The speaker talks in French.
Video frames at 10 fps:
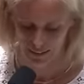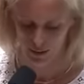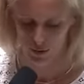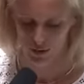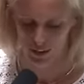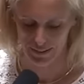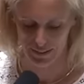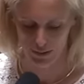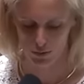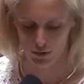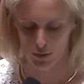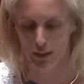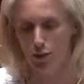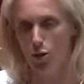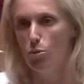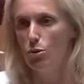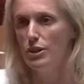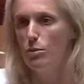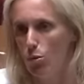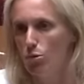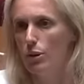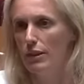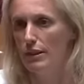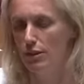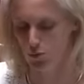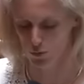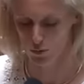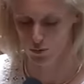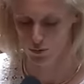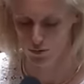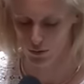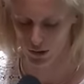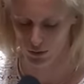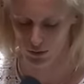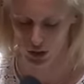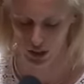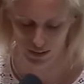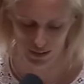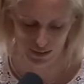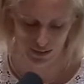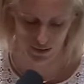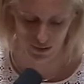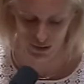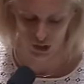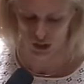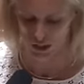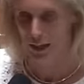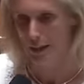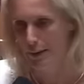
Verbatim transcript: territoriale d'accès aux soins, comme le démontrent un certain nombre de mesures qui ont déjà été engagées.